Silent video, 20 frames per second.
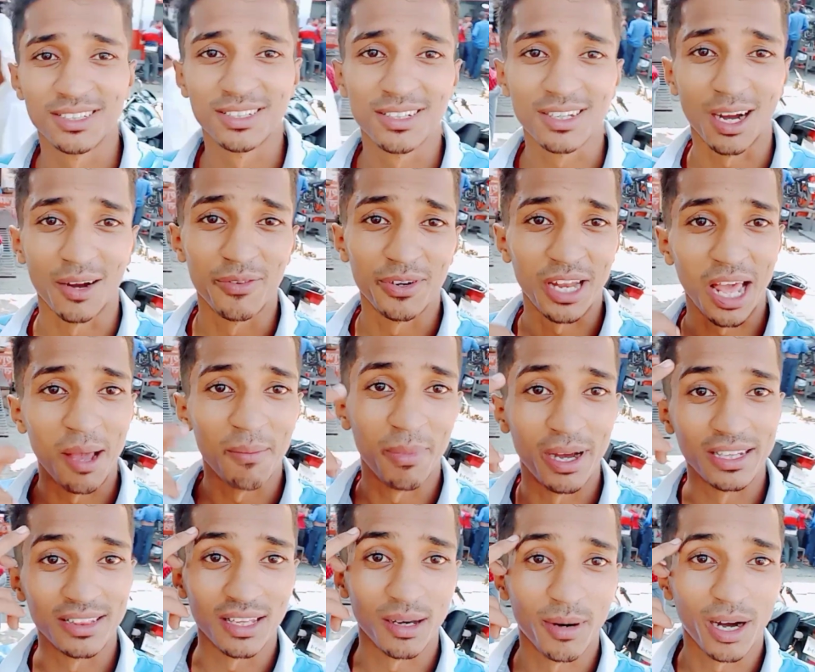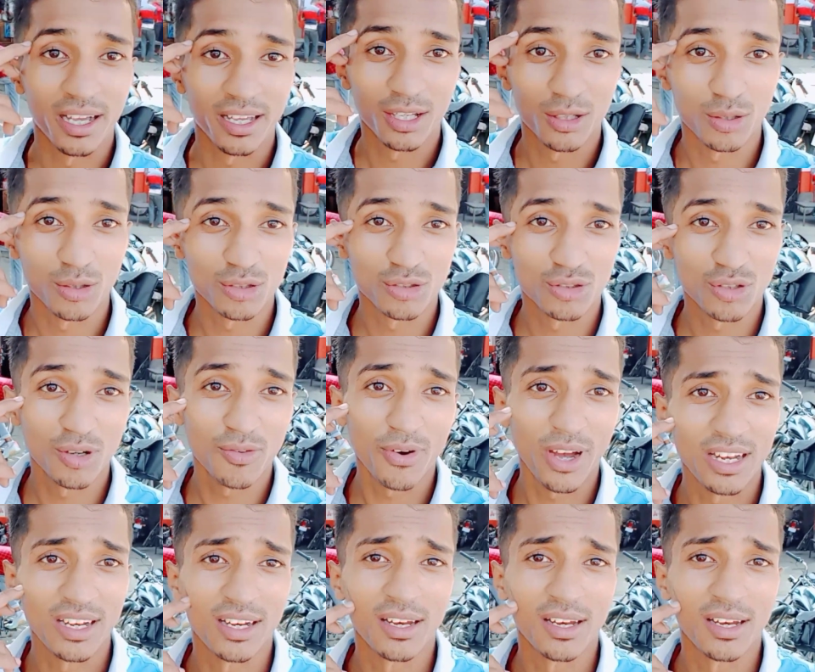काफ़ी टाइम बाद इतना भाग गया तो दोस्तों फाइनली